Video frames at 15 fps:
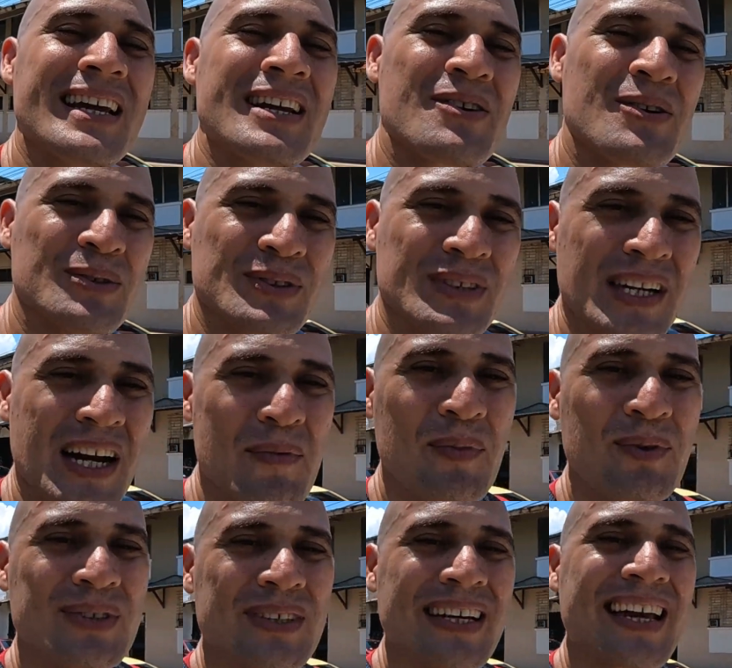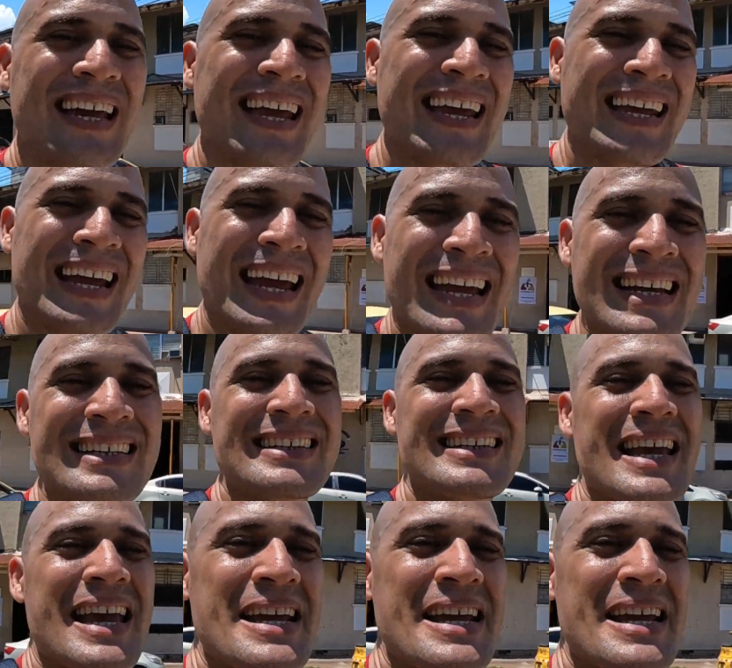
encontramos en este